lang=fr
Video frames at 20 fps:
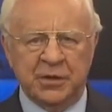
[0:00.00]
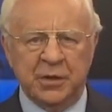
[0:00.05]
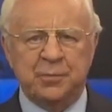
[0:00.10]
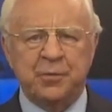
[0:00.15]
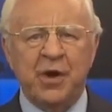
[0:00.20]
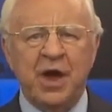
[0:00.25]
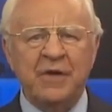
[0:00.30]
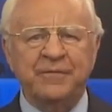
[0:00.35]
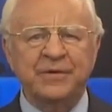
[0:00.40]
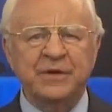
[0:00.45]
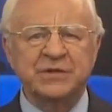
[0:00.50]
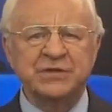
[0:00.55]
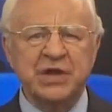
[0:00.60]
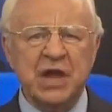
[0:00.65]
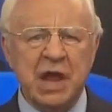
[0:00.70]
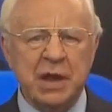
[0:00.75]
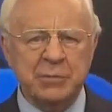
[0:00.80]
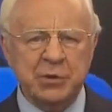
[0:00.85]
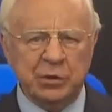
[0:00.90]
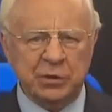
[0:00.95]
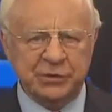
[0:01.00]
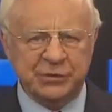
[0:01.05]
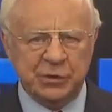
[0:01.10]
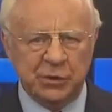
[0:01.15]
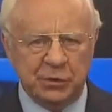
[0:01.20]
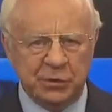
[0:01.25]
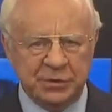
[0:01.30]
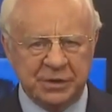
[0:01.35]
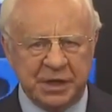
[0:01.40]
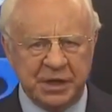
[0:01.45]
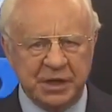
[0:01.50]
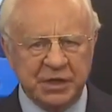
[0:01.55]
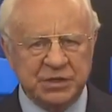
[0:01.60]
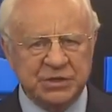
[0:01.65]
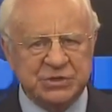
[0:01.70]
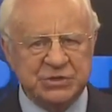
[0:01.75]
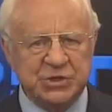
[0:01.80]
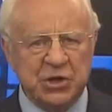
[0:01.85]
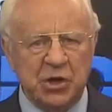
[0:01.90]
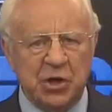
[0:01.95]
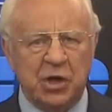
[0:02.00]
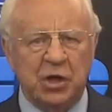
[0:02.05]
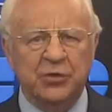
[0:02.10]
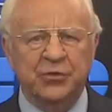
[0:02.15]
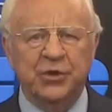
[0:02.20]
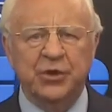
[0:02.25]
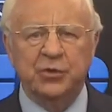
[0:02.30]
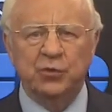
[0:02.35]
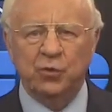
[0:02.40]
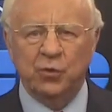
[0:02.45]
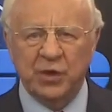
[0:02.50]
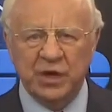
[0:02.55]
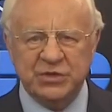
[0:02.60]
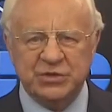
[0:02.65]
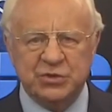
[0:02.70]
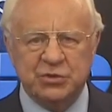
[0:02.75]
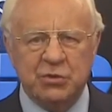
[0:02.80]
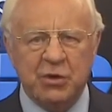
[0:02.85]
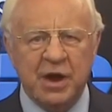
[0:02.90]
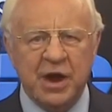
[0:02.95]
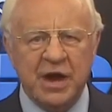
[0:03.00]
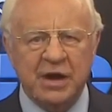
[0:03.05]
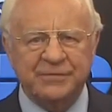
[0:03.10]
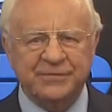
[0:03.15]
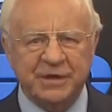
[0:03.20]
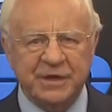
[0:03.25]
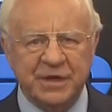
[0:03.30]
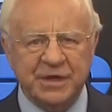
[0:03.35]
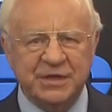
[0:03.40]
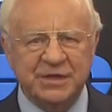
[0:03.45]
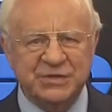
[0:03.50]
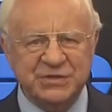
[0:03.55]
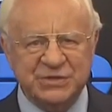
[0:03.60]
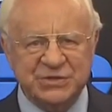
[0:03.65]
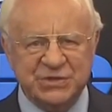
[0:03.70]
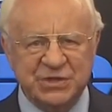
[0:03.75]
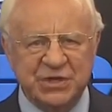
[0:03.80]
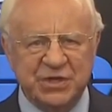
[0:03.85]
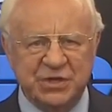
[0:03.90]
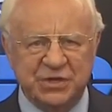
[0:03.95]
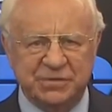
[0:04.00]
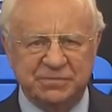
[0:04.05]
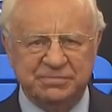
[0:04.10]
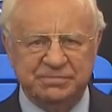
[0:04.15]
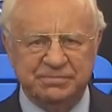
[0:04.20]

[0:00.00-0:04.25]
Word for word: Le prophète Samuel déclara au roi Saül que la magie était un péché.